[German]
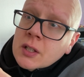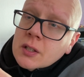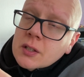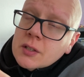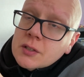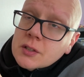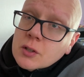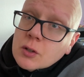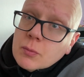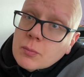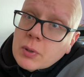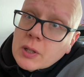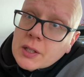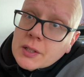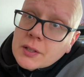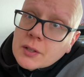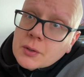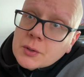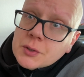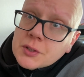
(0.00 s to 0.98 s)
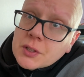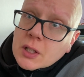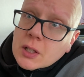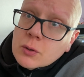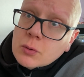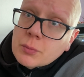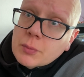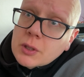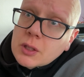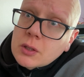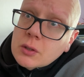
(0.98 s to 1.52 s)
Die sind komplett aus
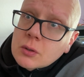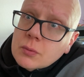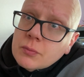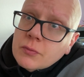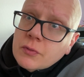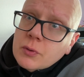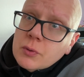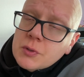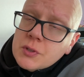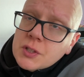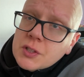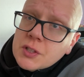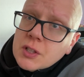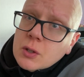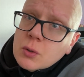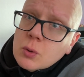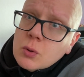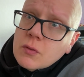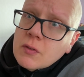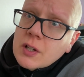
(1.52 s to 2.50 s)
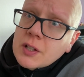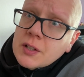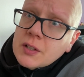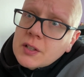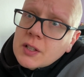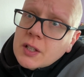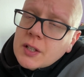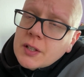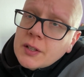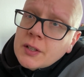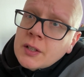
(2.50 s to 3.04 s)
Aluminium, fühlen sich sehr hochwertig
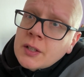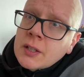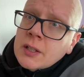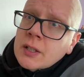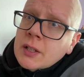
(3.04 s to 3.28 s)
an.